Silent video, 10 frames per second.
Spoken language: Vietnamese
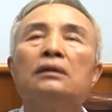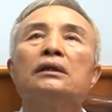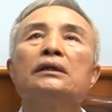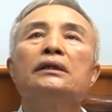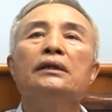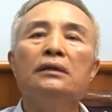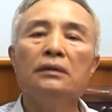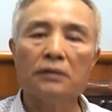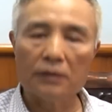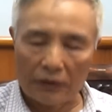cái, cái,
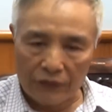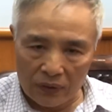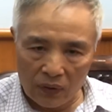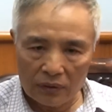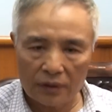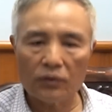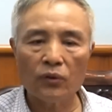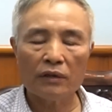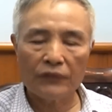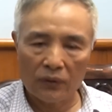cái rừng cà phê đó, ở cái
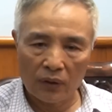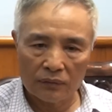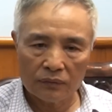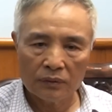đồi cà phê đó.